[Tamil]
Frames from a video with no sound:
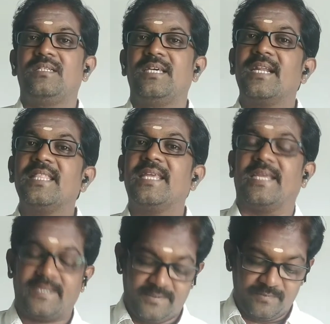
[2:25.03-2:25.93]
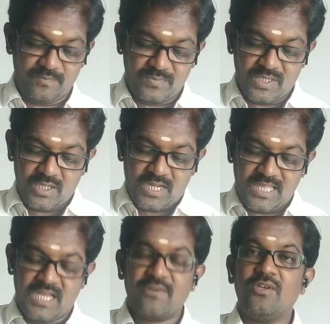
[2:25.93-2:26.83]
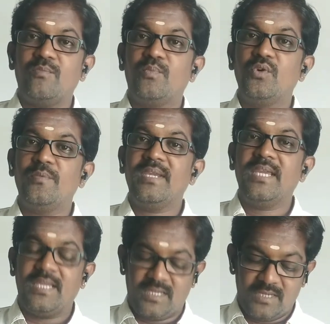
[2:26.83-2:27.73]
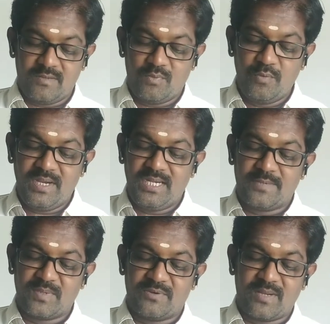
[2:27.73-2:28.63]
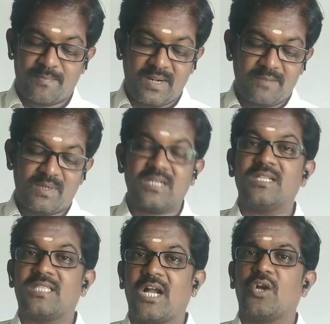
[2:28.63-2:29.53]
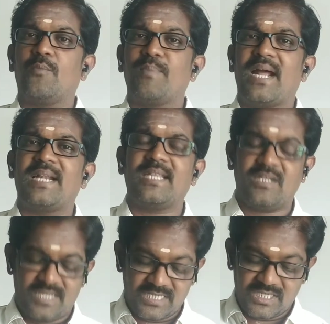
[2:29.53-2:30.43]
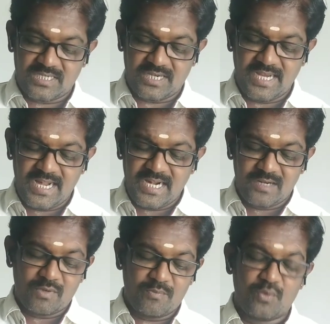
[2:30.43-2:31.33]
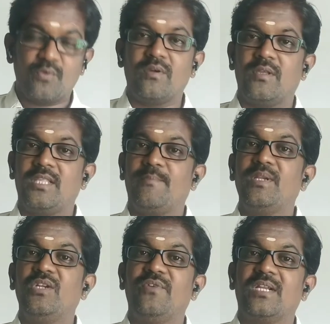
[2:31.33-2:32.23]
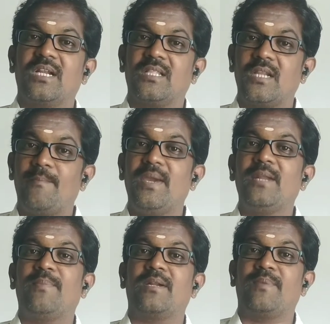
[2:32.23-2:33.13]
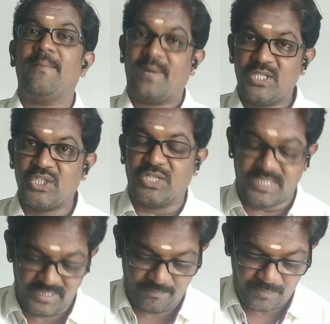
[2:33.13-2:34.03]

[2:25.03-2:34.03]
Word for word: நிறைஞ்சிருக்கு அதாவது பூமி பூமியில் இருப்பதை விட பல மடங்கு தங்கம் பிளாட்டினம் எக்ஸட்ரா என்னென்னமோ இந்த மின்னு வெண்கலத்தில் மேற்பரப்பில் படிஞ்சிருக்கு